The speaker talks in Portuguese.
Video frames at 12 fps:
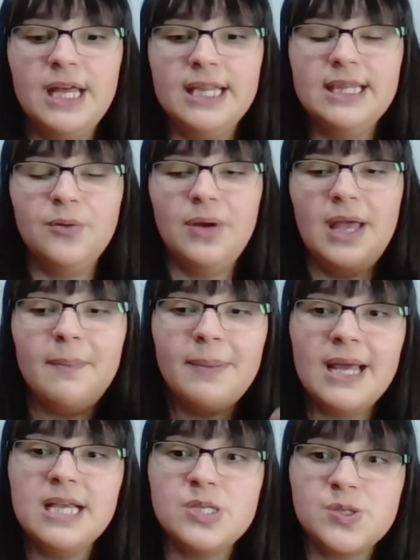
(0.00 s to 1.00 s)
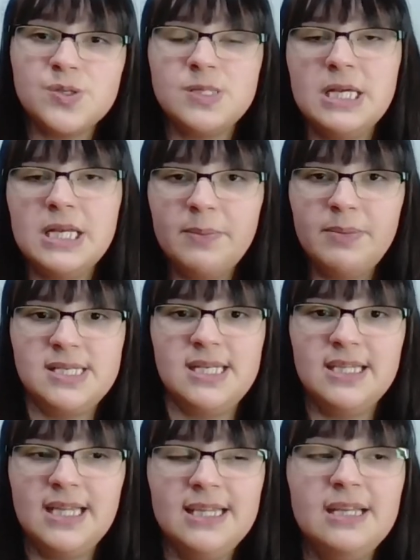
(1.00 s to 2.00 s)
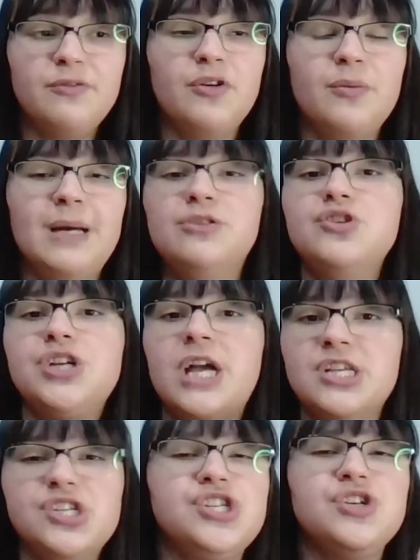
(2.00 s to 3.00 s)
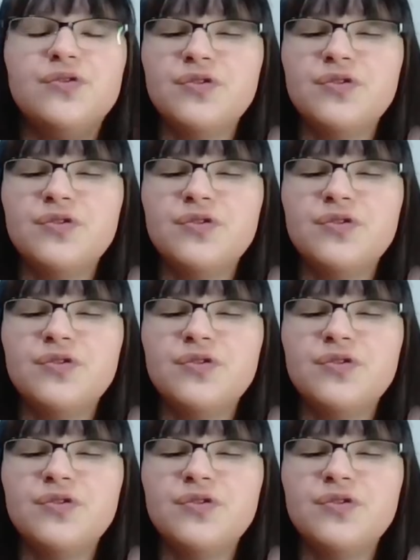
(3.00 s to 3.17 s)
não é para isso ser apresentado em formato de castigo.